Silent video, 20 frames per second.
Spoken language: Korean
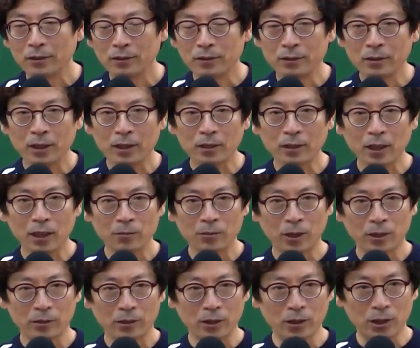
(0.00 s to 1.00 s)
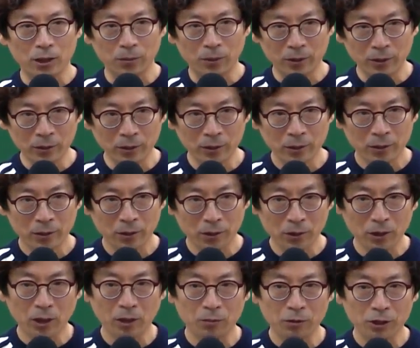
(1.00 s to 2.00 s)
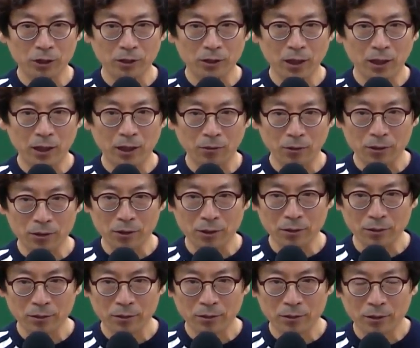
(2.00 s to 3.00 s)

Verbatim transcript: 늘어나기 때문에 그때 집어는 어떻게 붙인다라고 했어요?